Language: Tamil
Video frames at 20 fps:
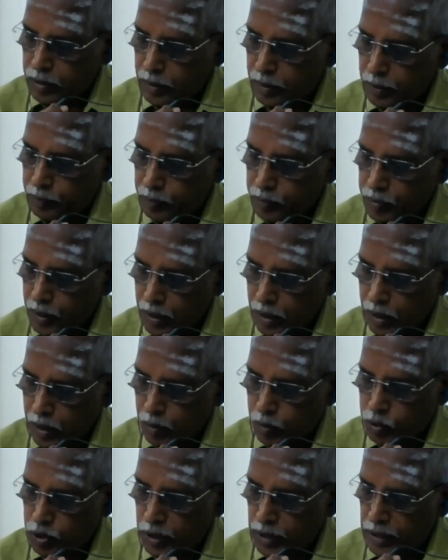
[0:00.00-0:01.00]
நம்
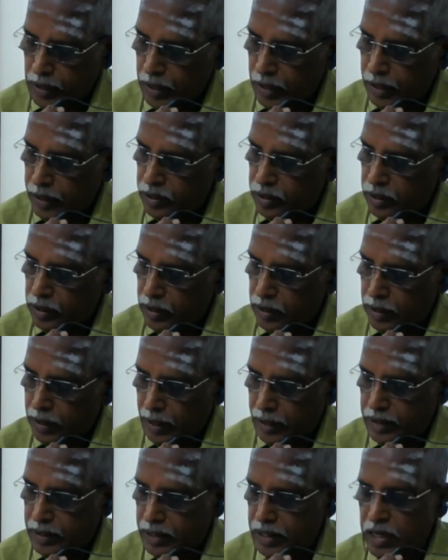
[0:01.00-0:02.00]
முதலில் எழுதுங்கள்
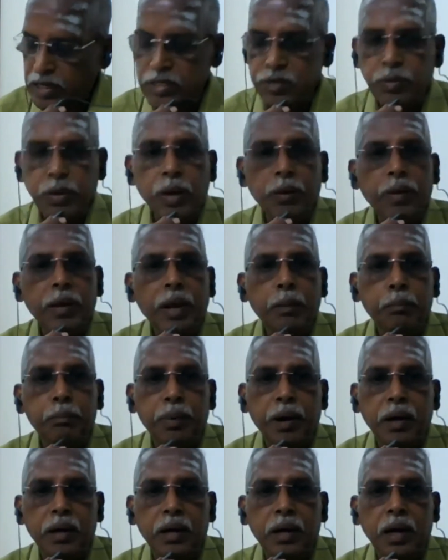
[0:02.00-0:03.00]
கண்டென்ட் இஸ் வெரி வெரி
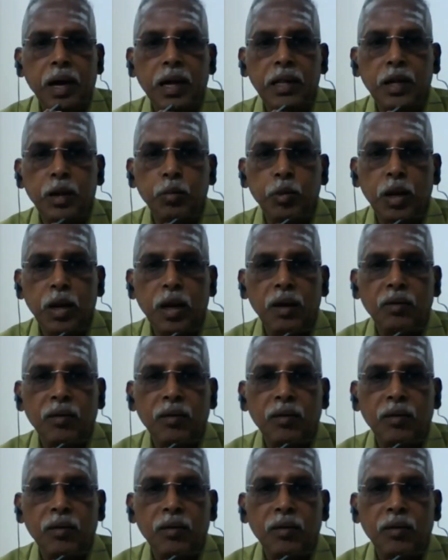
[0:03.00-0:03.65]
இம்பார்ட்டன்ட் அதுக்கு முதல்ல